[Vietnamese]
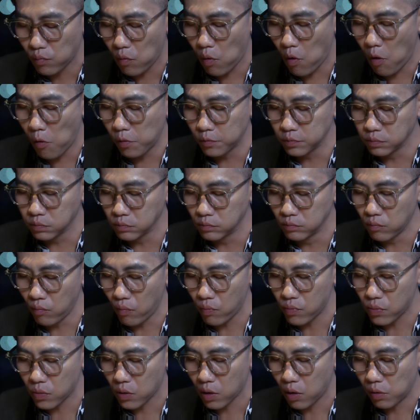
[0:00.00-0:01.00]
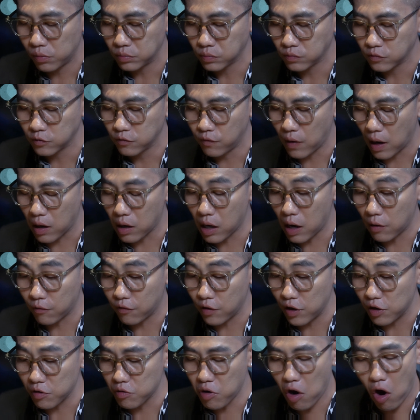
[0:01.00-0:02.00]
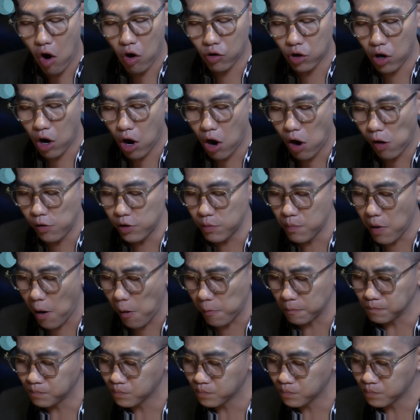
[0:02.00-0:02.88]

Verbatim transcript: Uhm. vẫn là vị ngon đó nhưng mà